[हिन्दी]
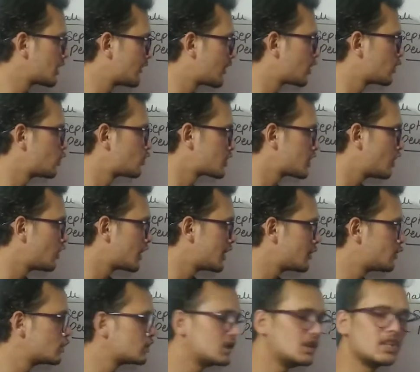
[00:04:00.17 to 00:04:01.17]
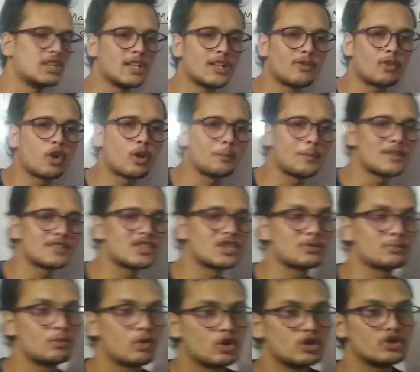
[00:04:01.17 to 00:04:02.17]
कवर्नोसा और एक होती है क्या कॉर्पस
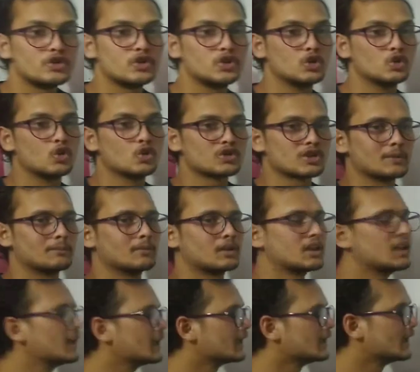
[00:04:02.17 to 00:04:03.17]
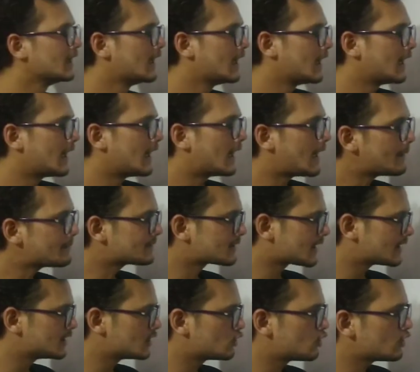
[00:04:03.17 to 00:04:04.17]
स्पॉन्जियोसम ठीक है अब जरा
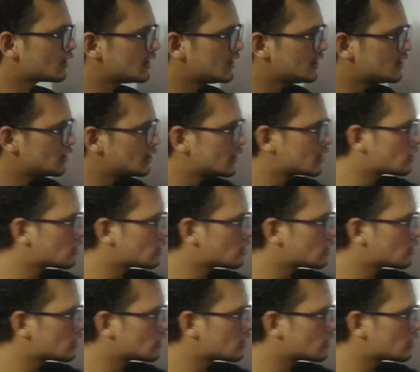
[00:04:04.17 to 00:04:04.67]
देखो कि जो ये